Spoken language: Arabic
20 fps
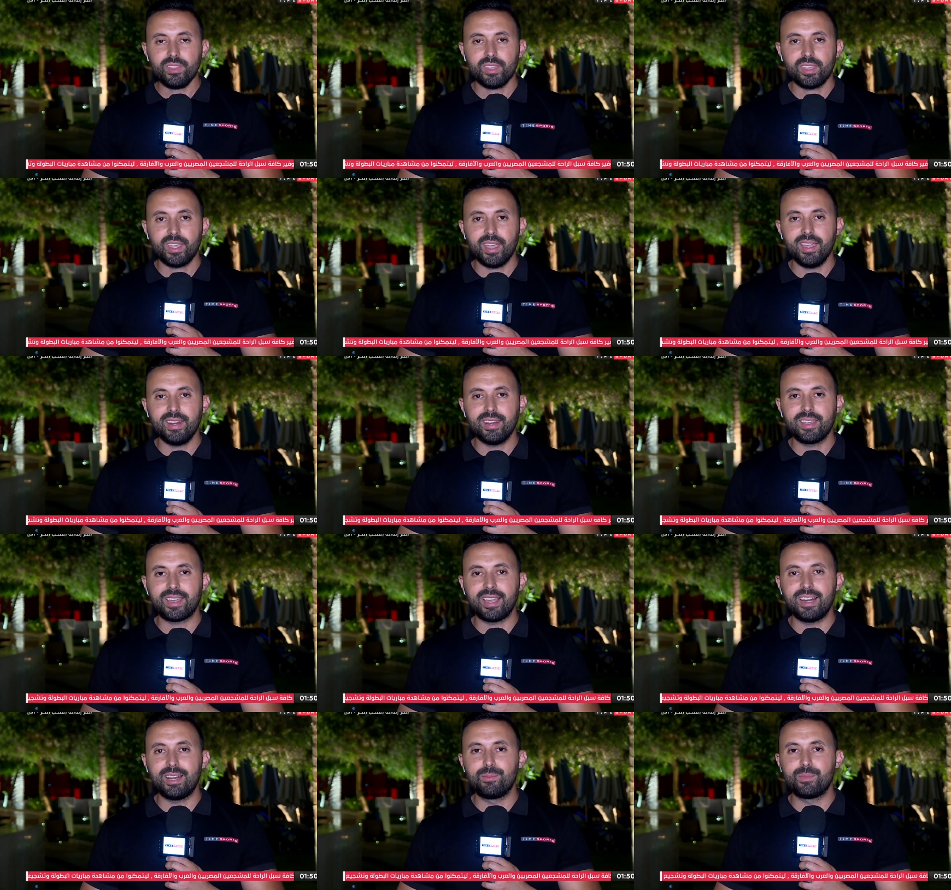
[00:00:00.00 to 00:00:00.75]
كان
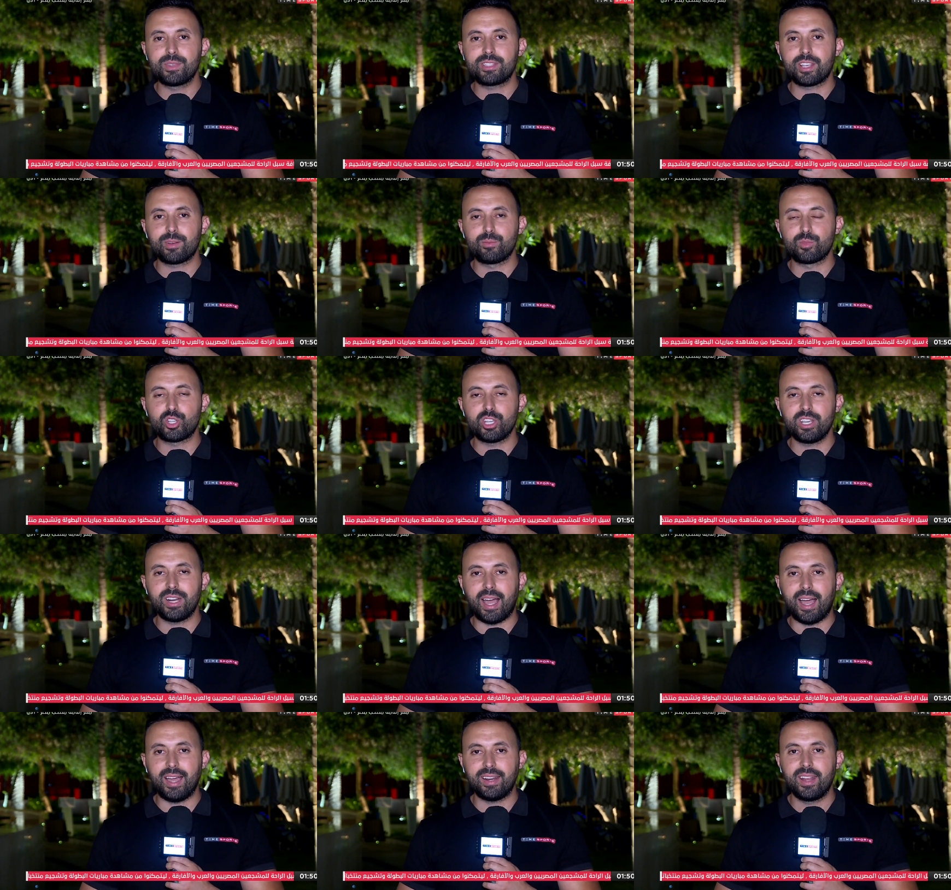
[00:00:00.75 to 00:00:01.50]
اتكلم مستر
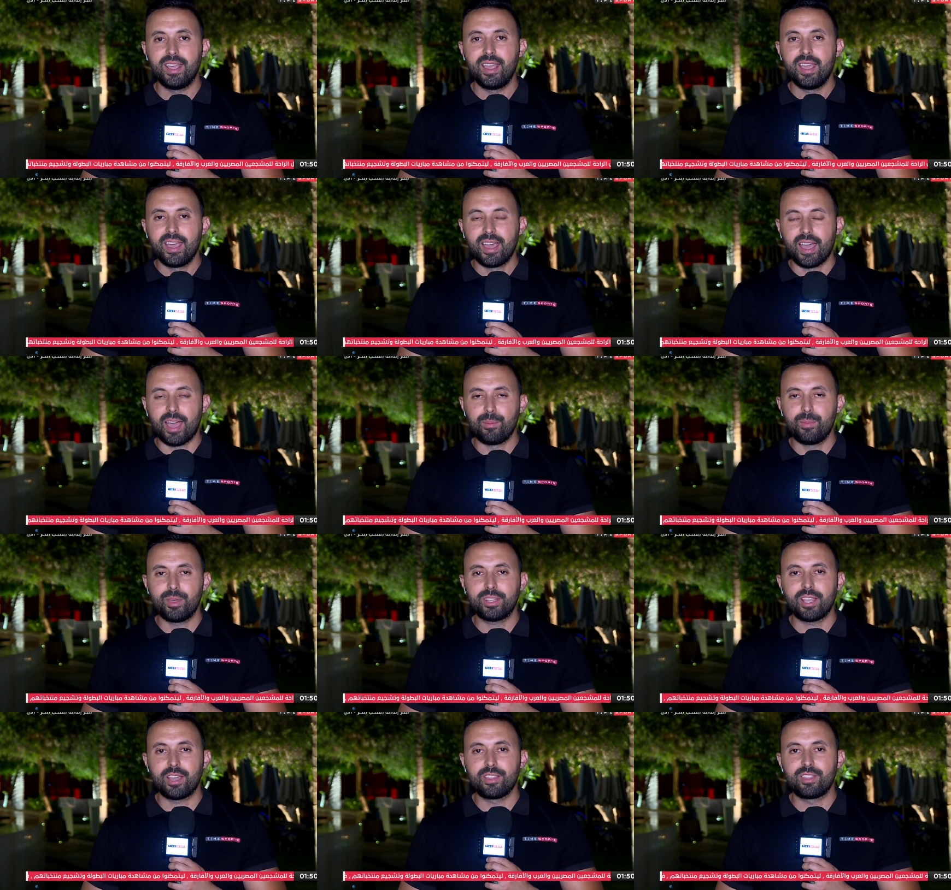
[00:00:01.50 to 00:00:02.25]
ميشيل عن
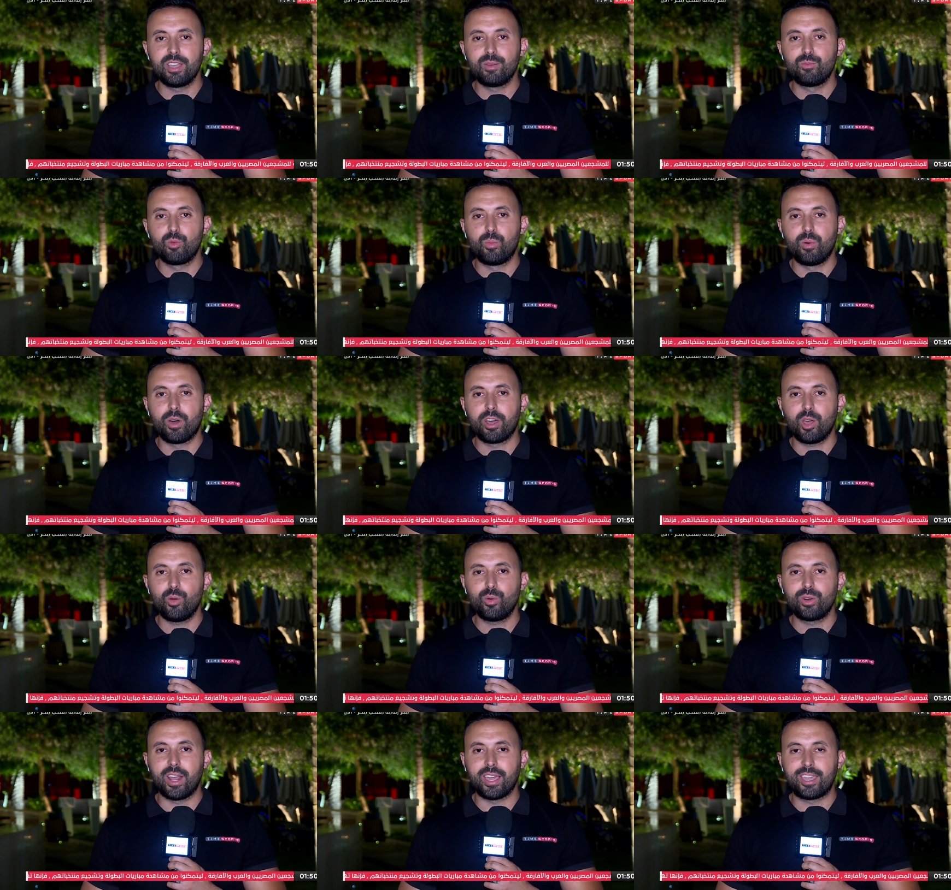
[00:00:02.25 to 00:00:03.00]
اهميه هذه المباراه
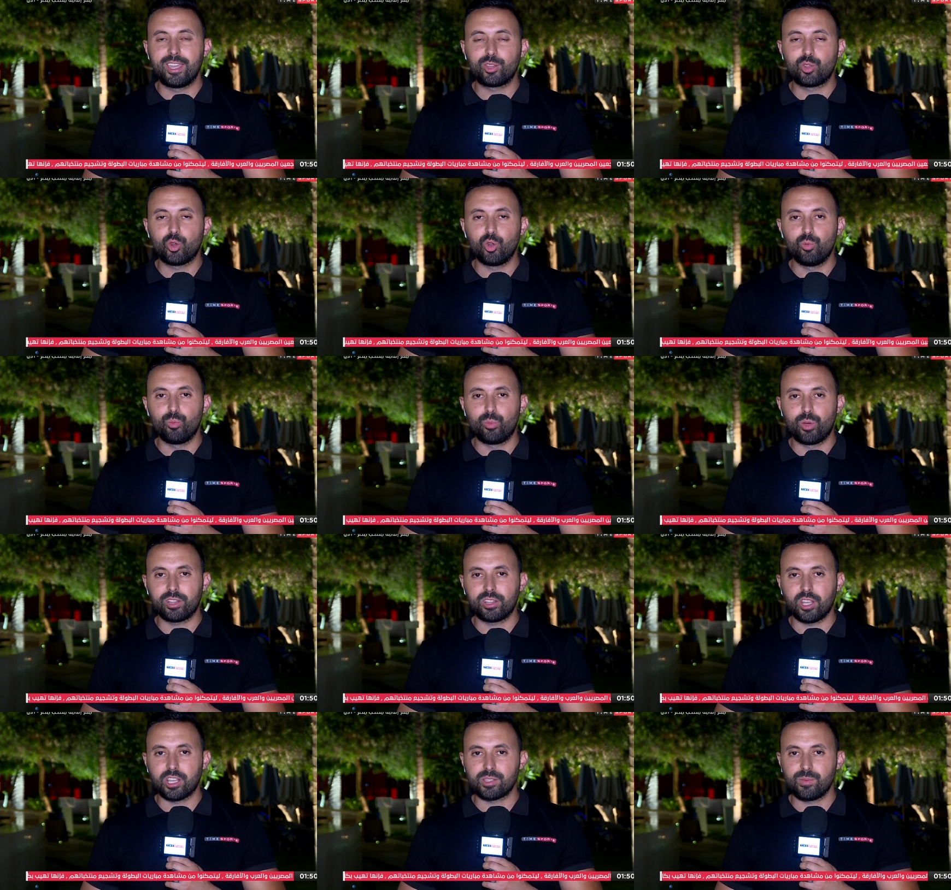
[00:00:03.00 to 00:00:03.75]
وان اكيد كل
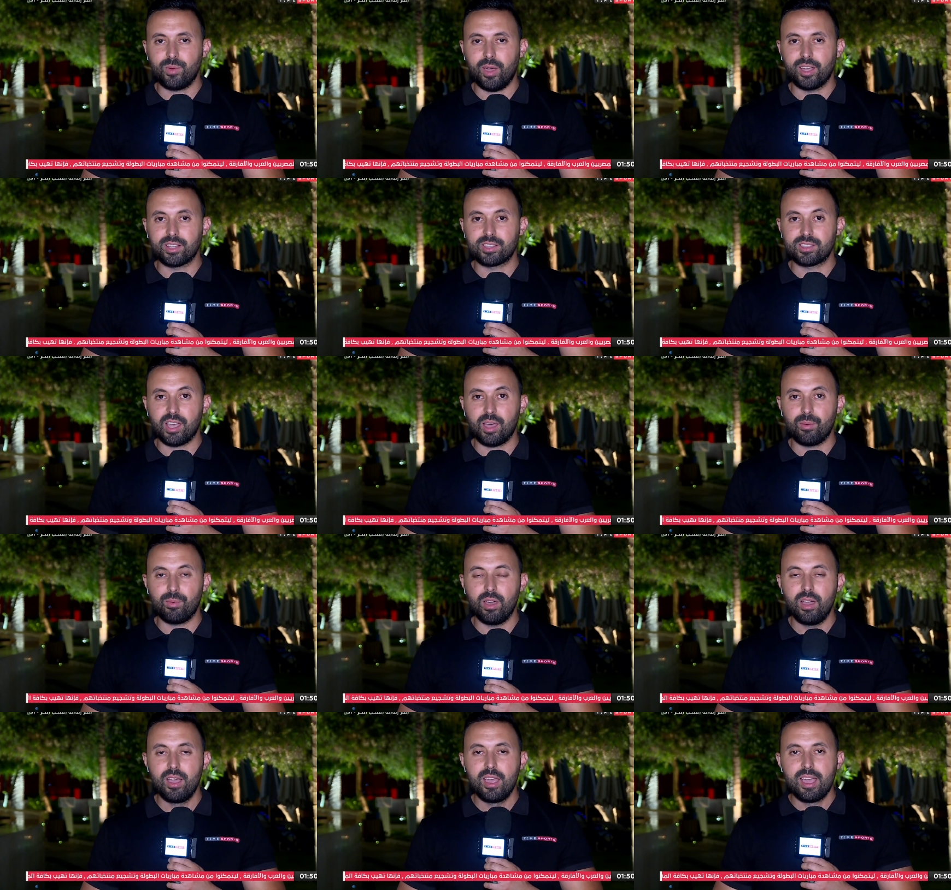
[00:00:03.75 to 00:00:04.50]
المباريات اصبحت
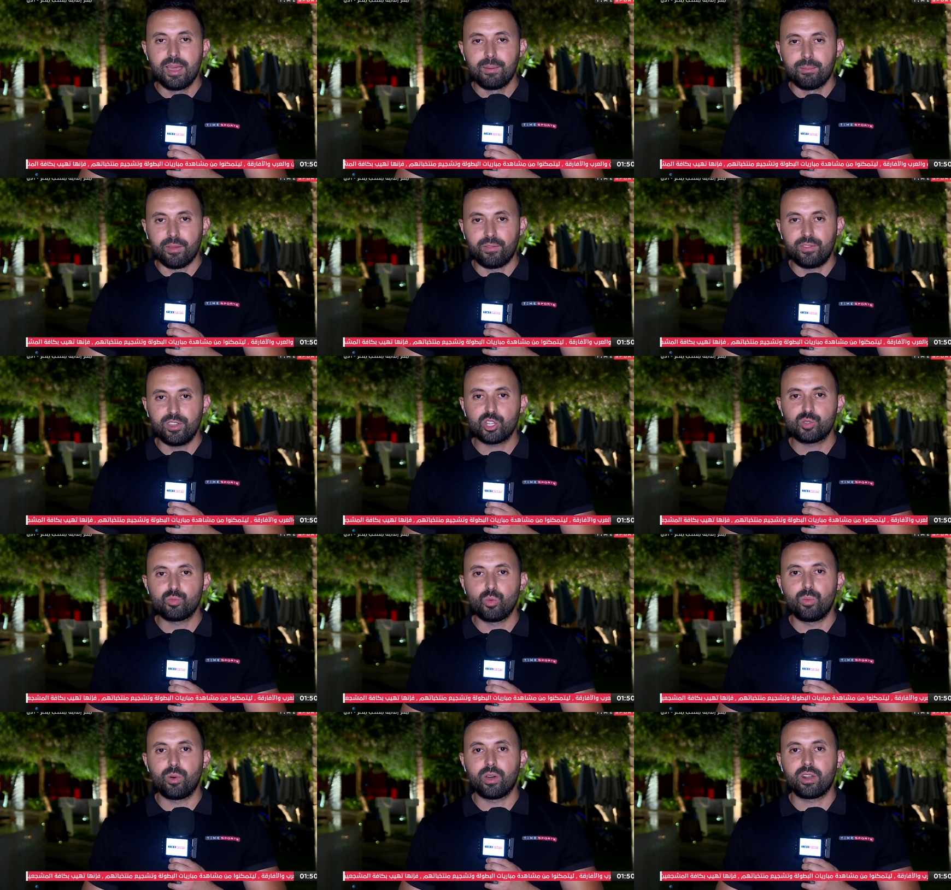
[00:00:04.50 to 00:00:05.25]
صعبه
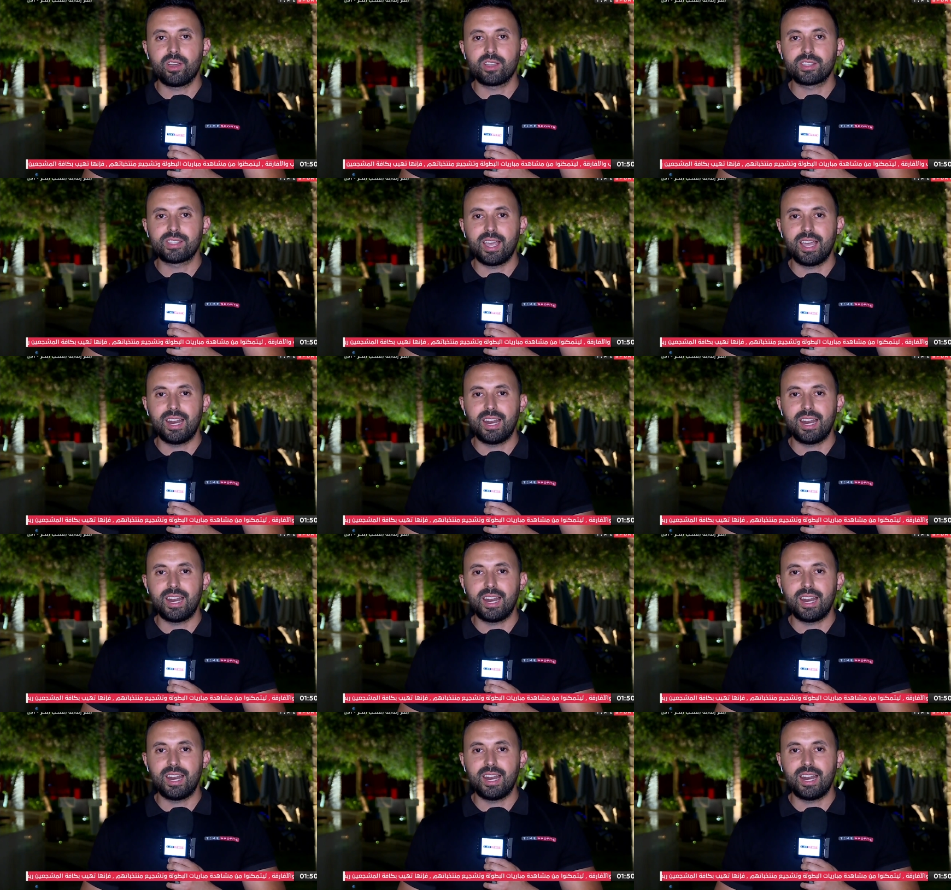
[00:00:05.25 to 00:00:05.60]
مفيش مباراه سهله